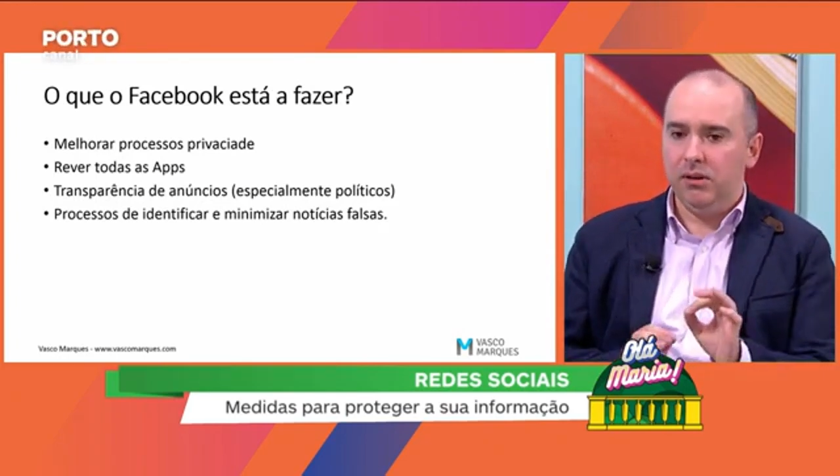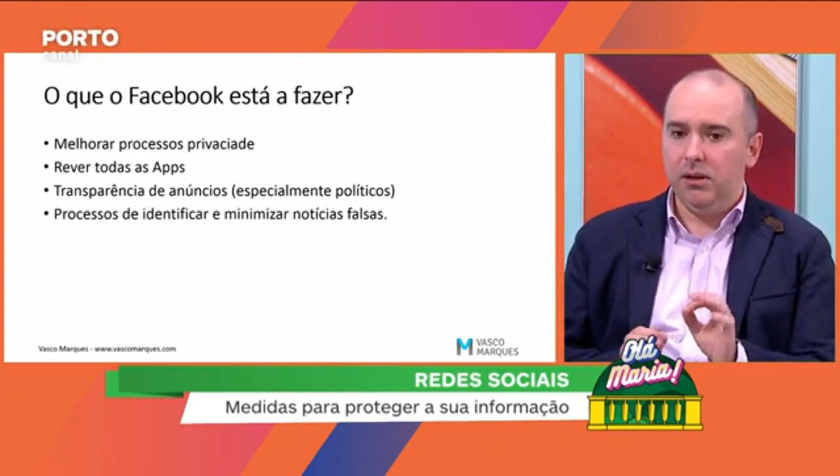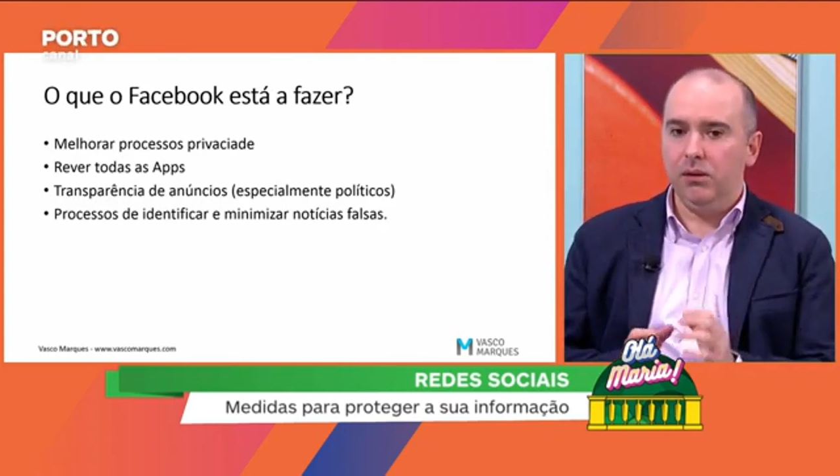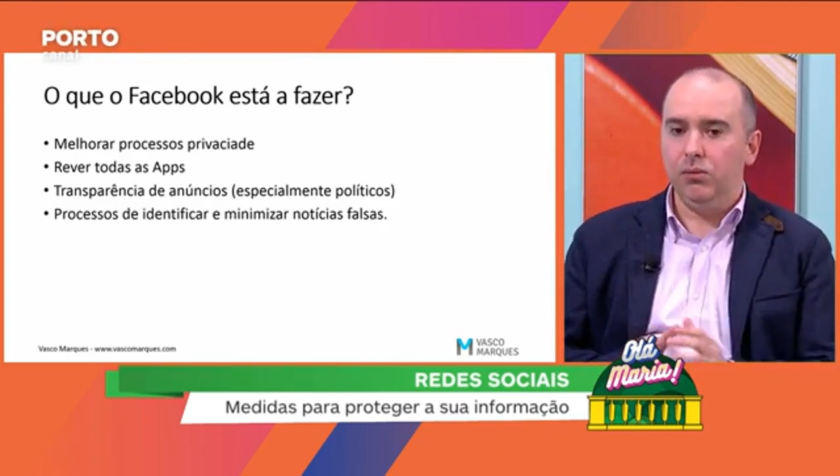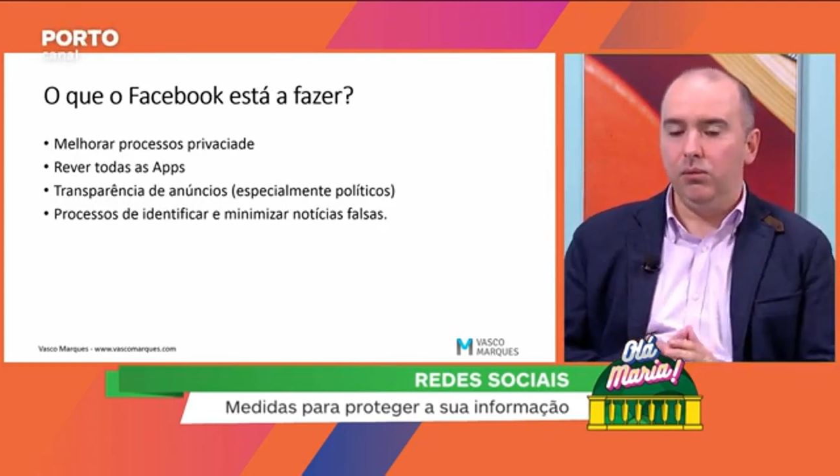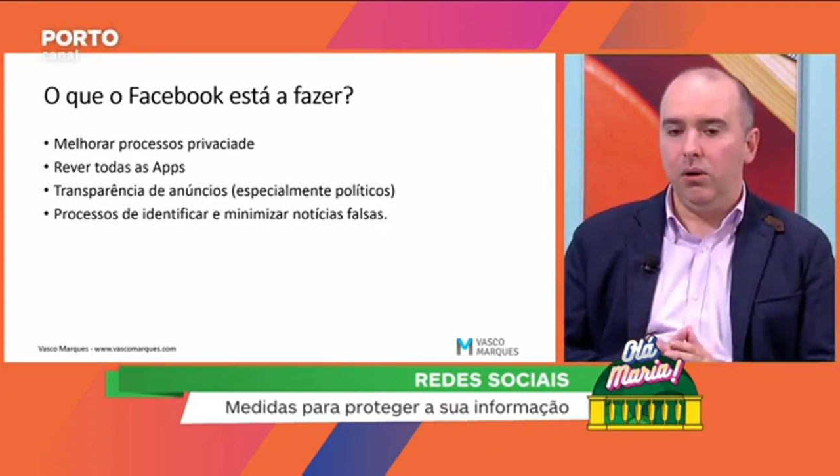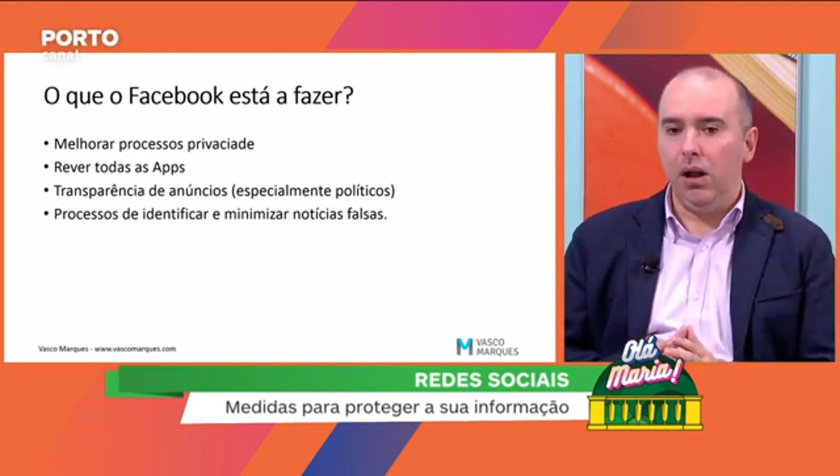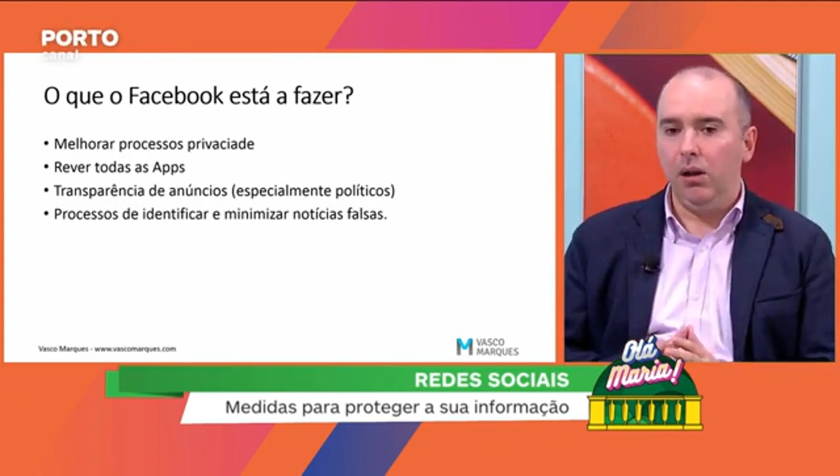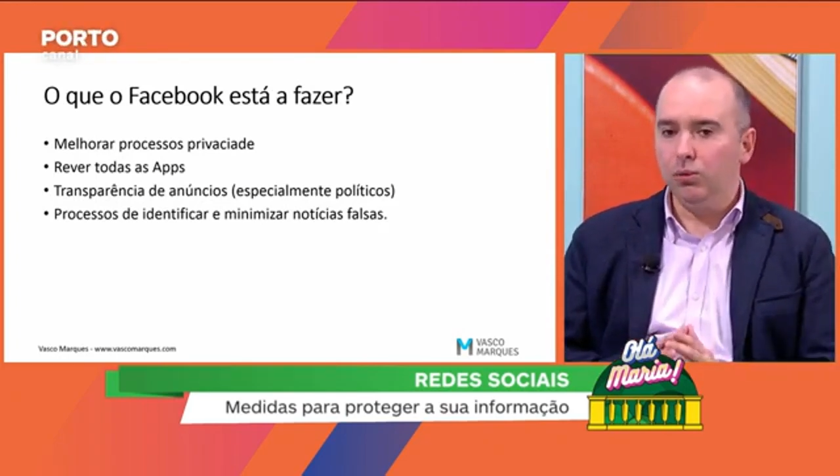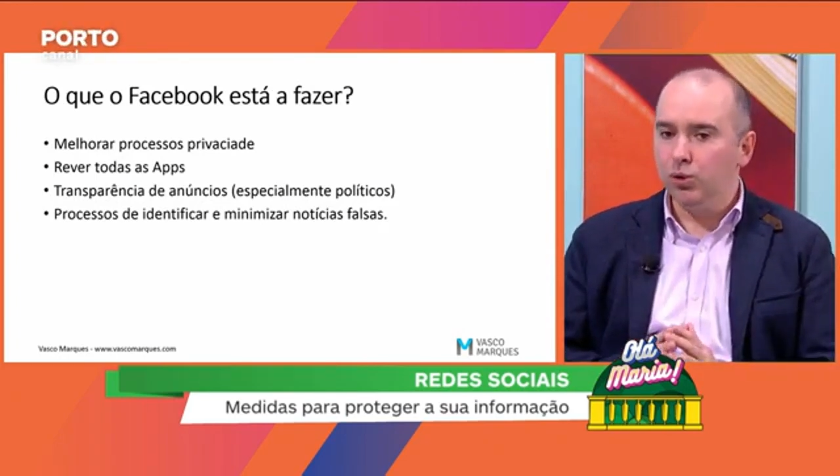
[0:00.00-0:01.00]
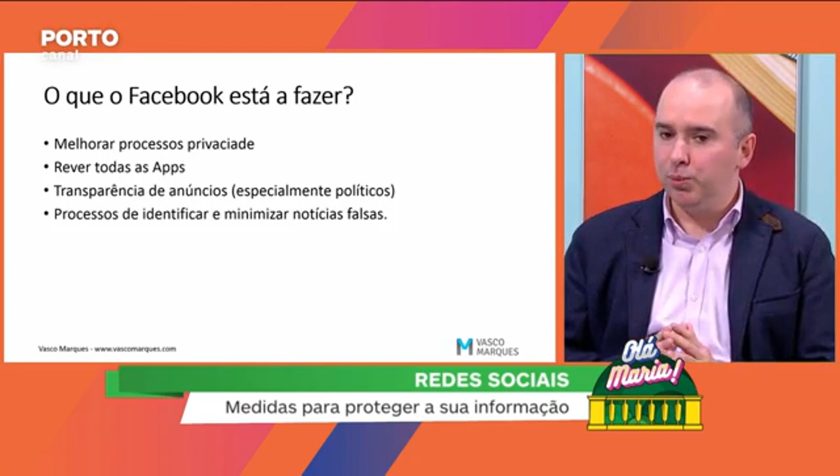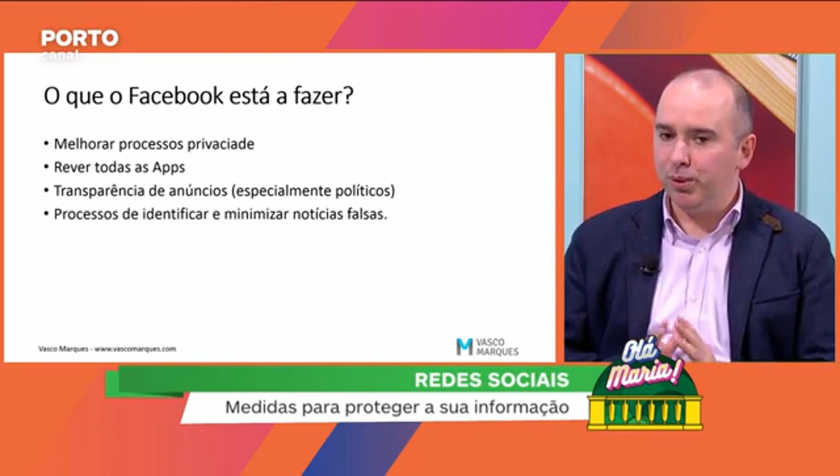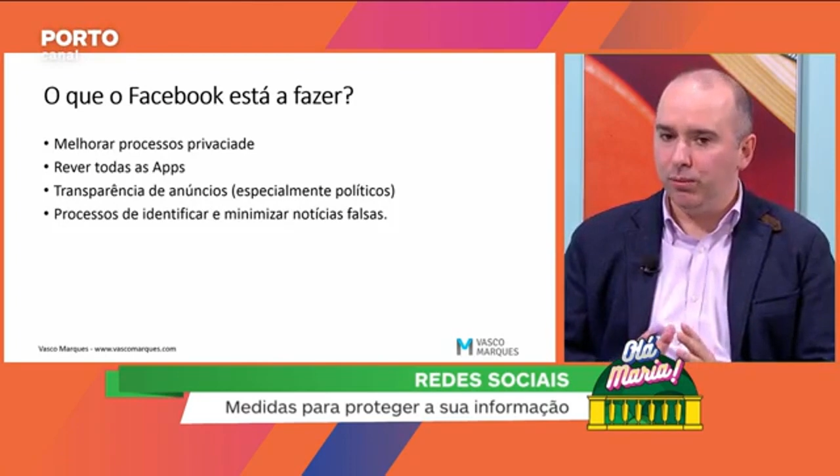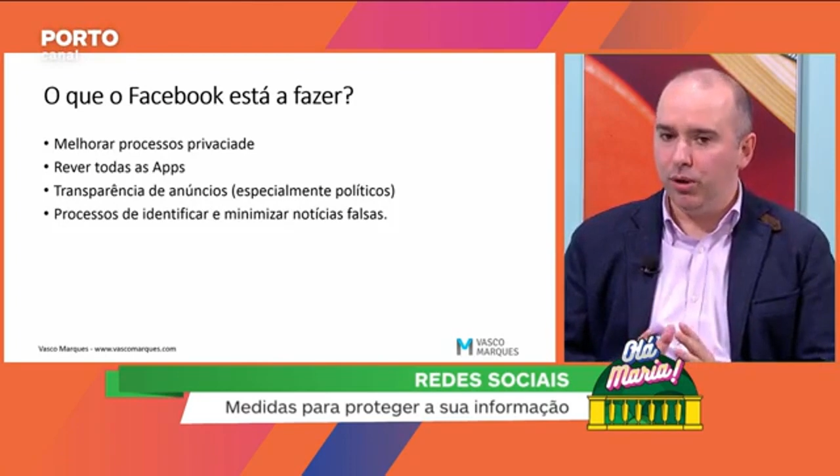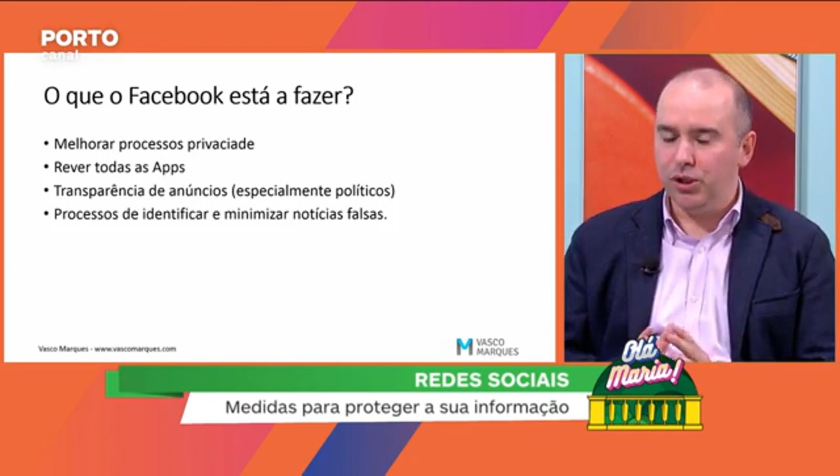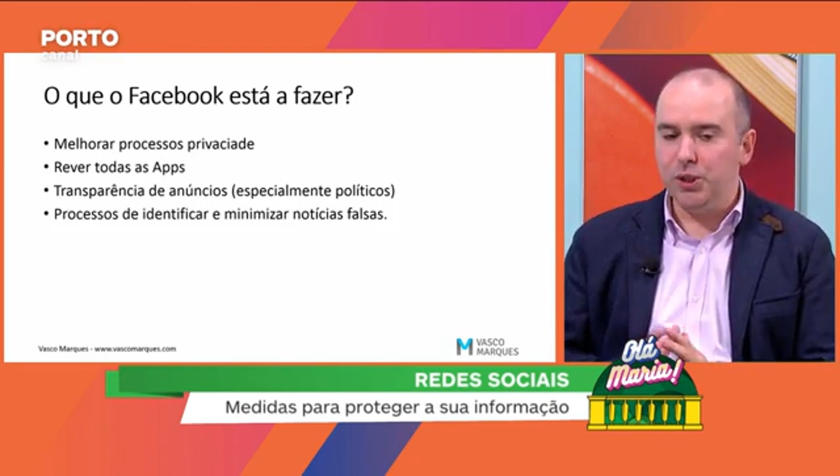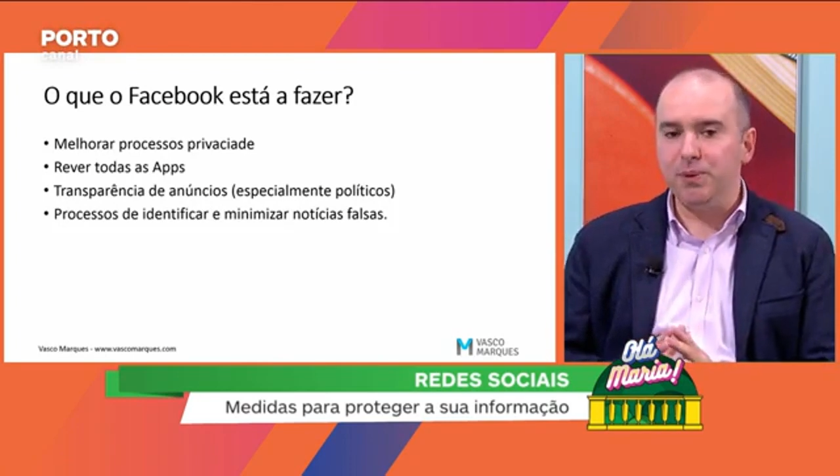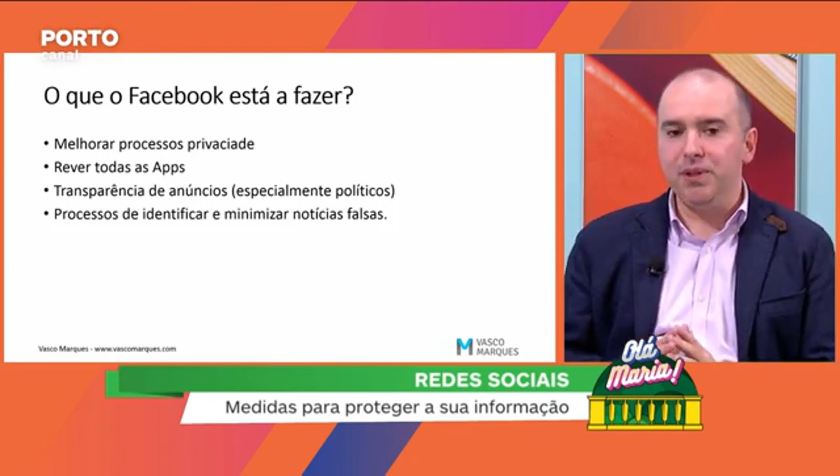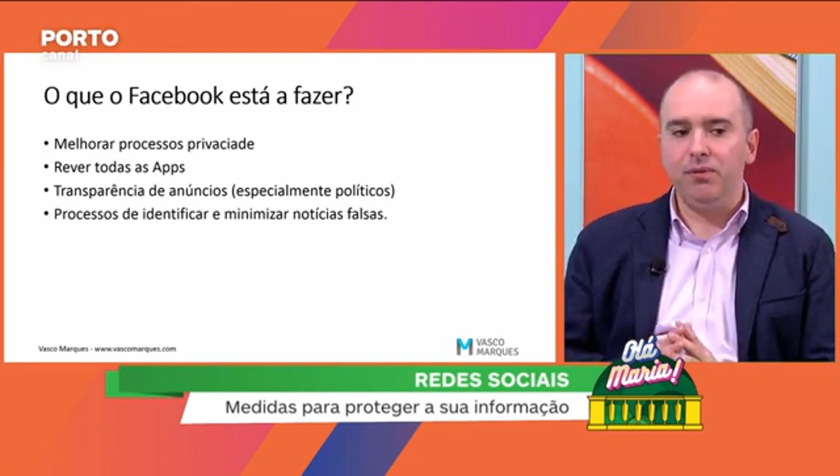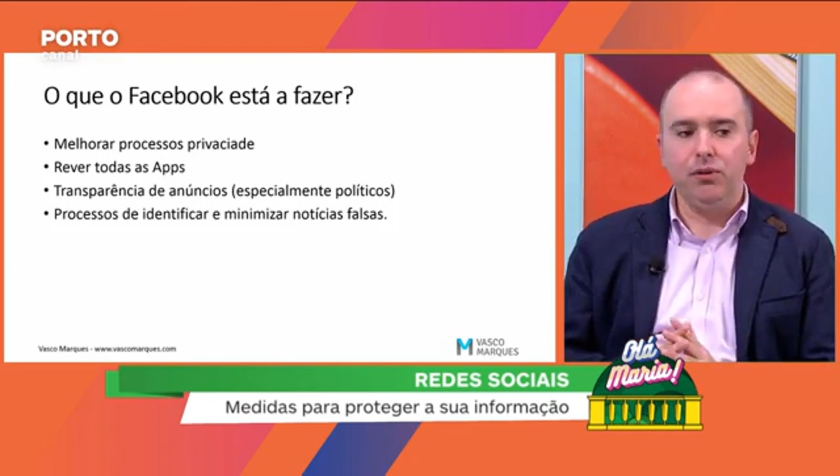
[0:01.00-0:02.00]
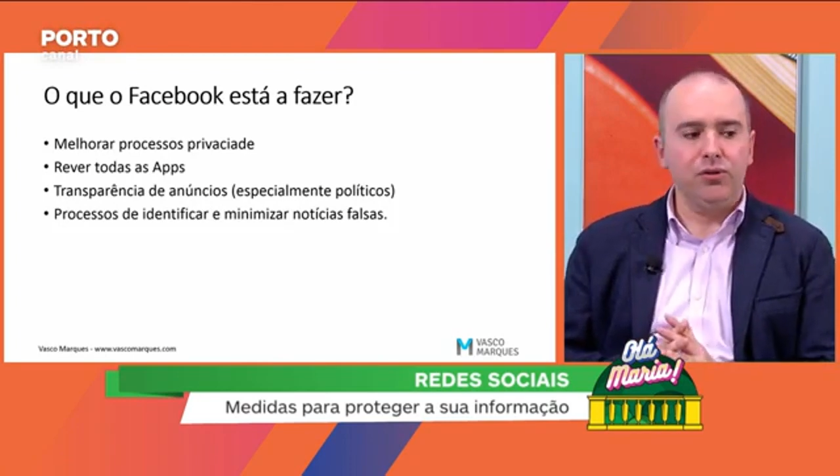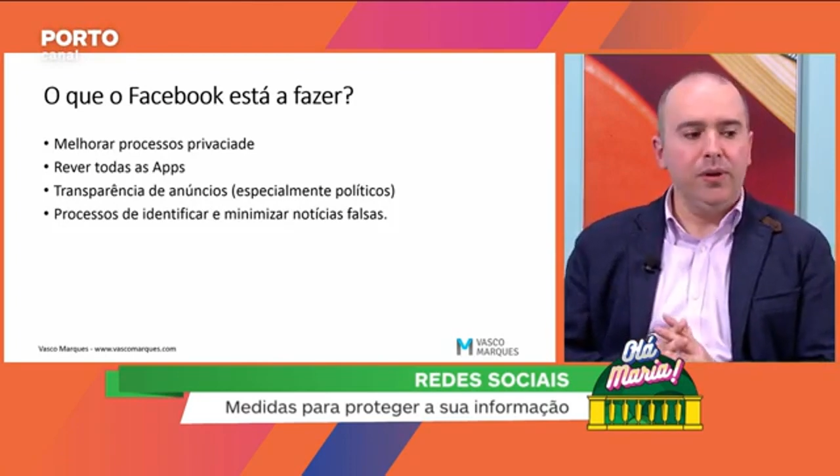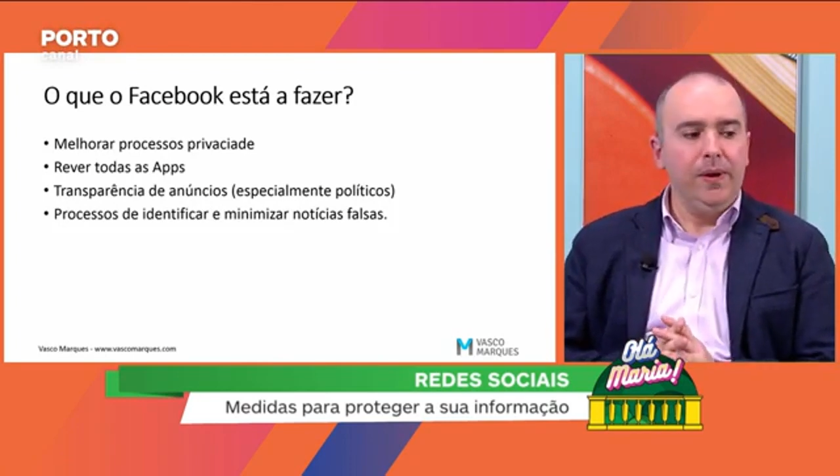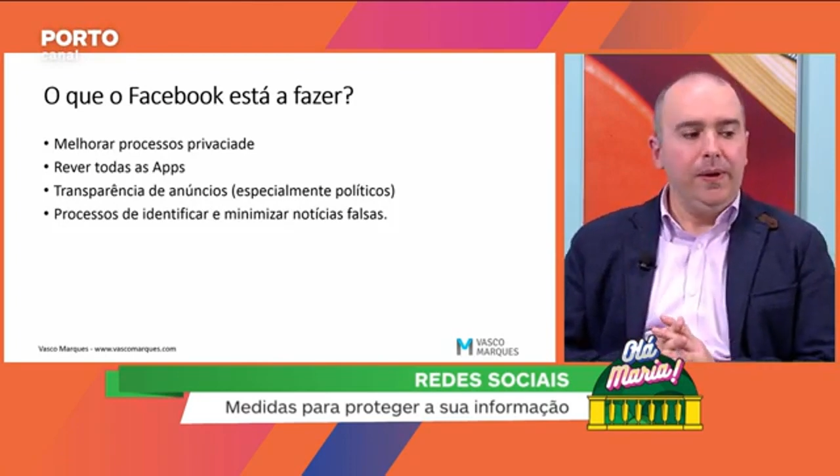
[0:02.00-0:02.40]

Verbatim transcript: tirando alguns pormenores específicos.